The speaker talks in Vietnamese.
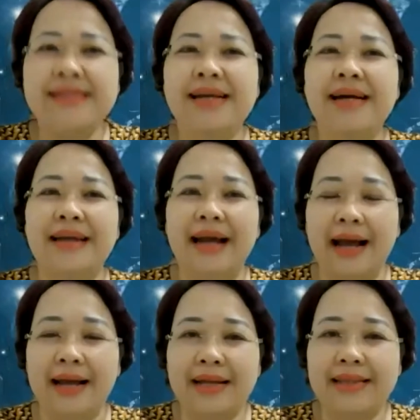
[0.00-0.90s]
nghĩ rằng
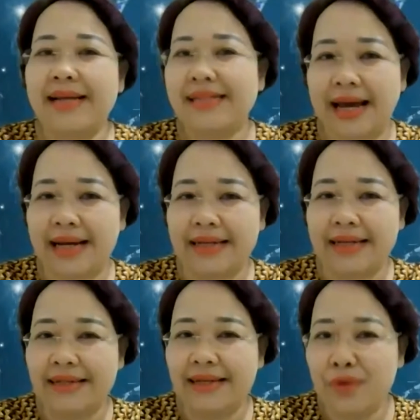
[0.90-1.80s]
là tài sản
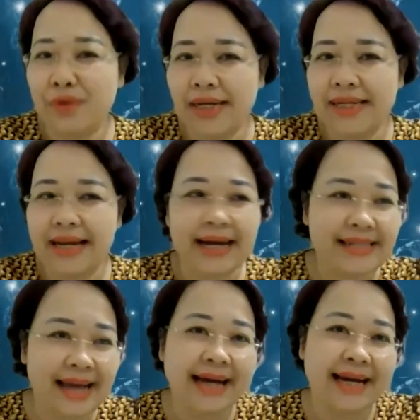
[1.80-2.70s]
hữu hình là
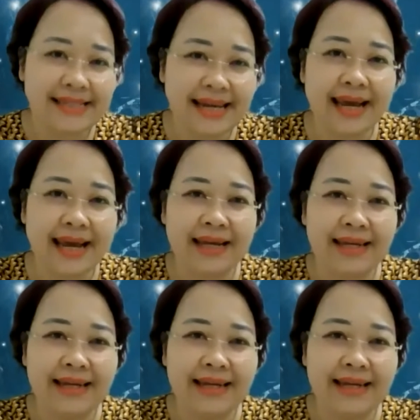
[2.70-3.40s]
cái nhà cái xe